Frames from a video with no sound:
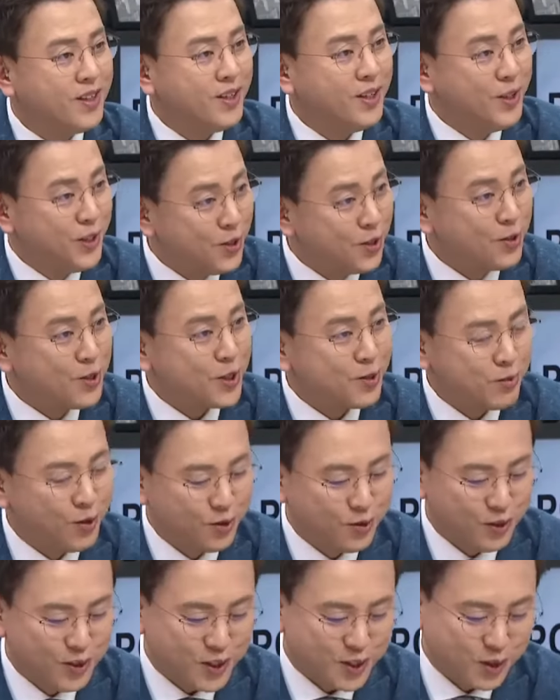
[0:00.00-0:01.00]
이런 네.
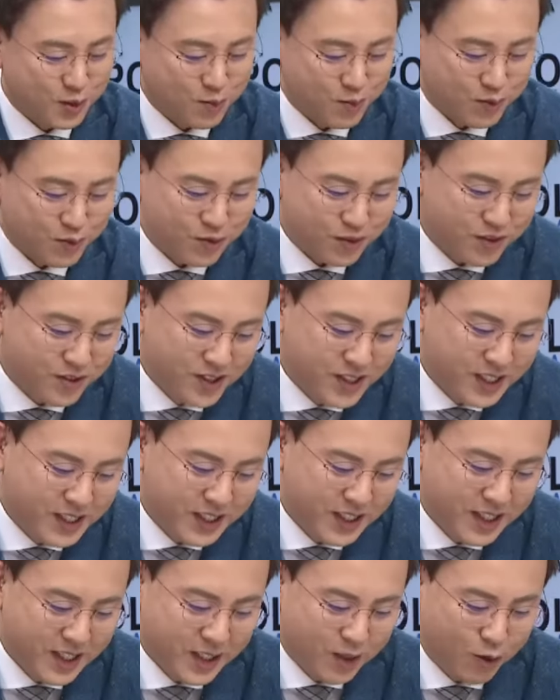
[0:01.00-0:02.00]
장면도 인상 깊었고요.
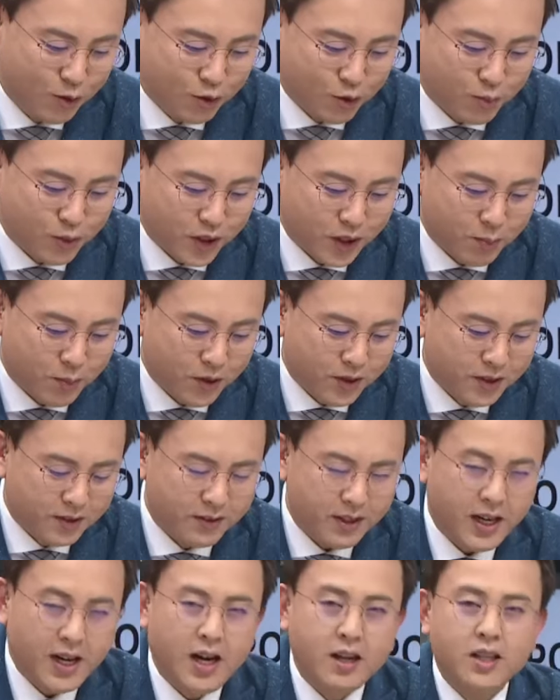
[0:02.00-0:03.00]
홍준표 대표는
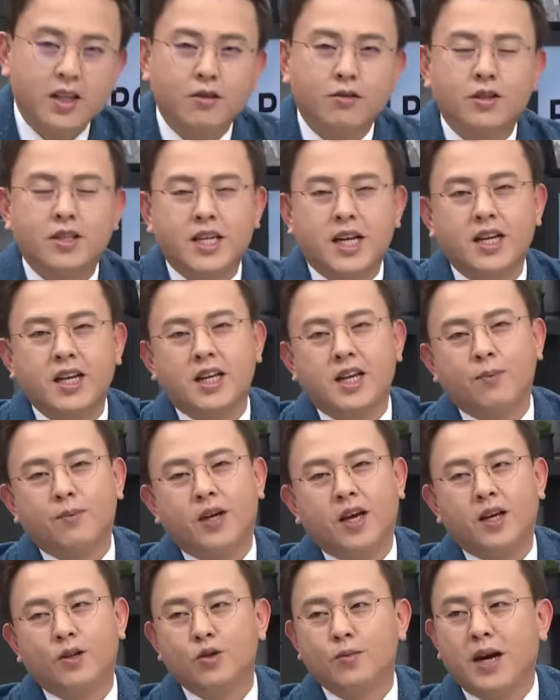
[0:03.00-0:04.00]
아, 우리
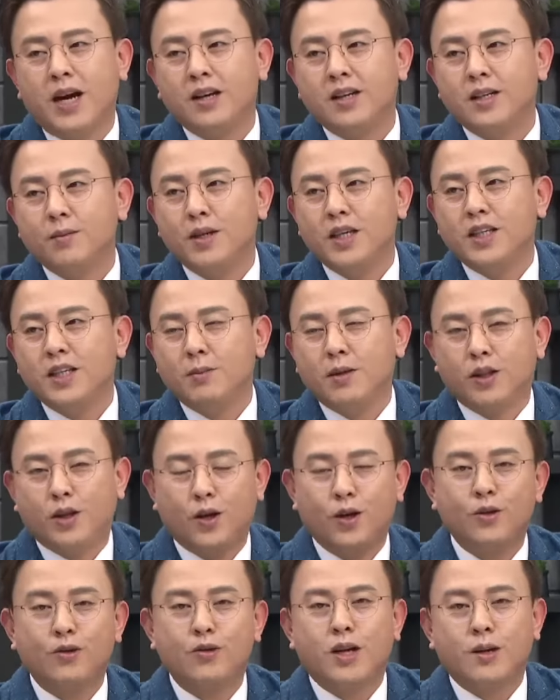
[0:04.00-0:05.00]
사내답게 좀 앙금이 있지만
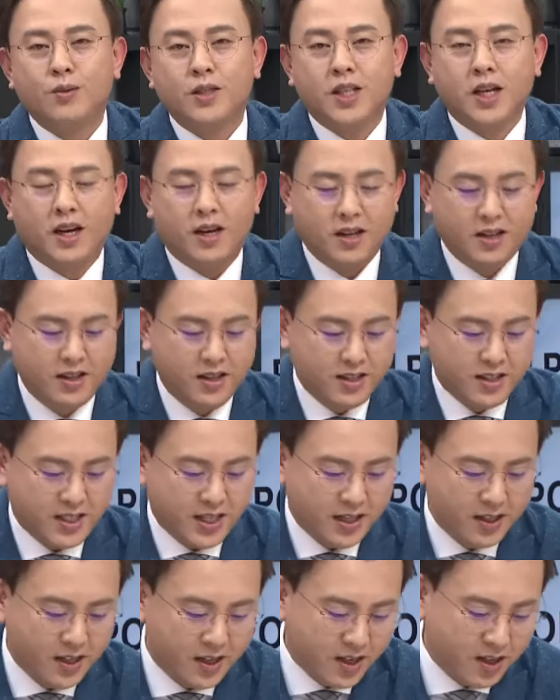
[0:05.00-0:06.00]
털고 갑시다.
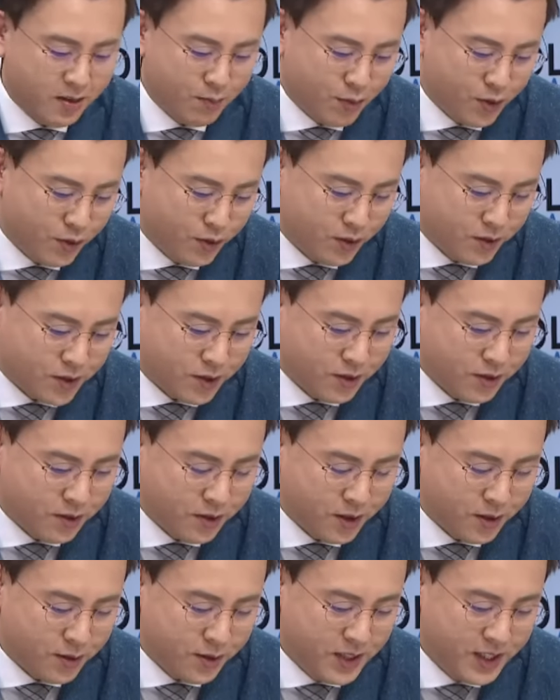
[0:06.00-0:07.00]
사내라는 표현을
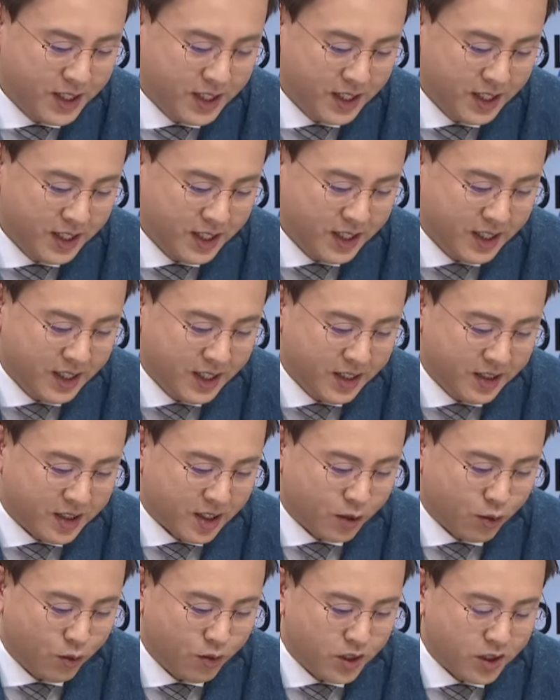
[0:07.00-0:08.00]
썼는데요.
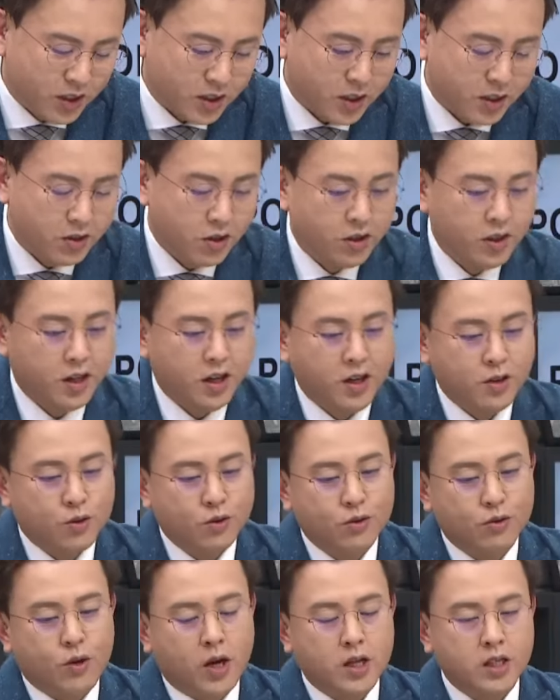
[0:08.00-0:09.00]
자, 노은지 기자. 그런데
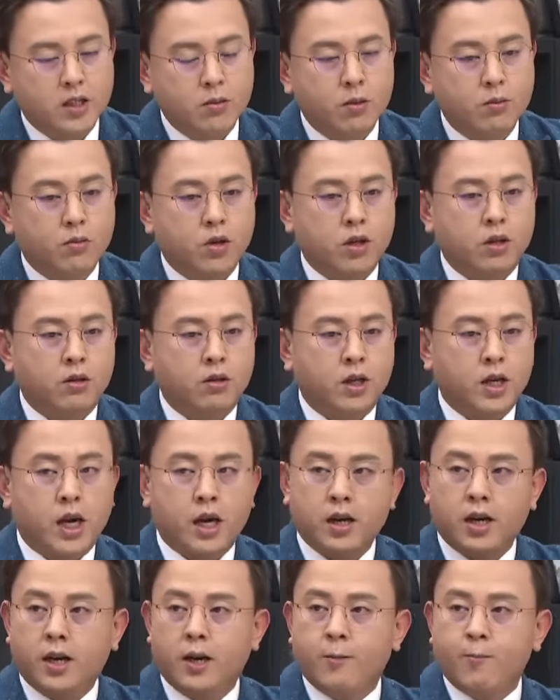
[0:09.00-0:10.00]
저는 관심을 모았던 게
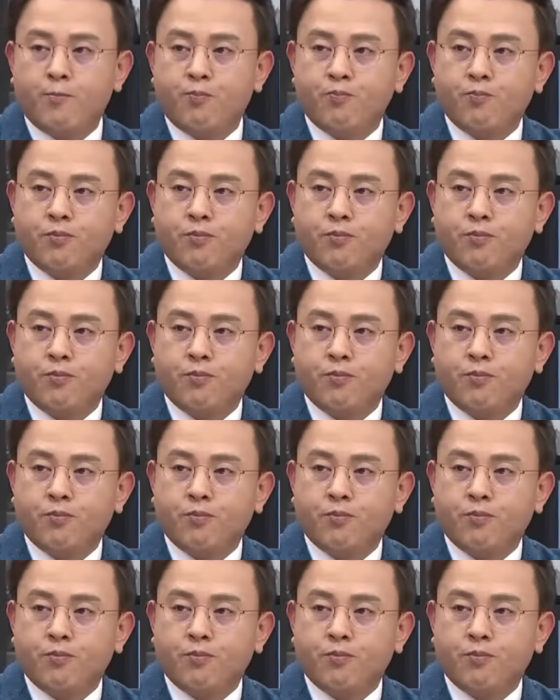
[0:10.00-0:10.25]
아까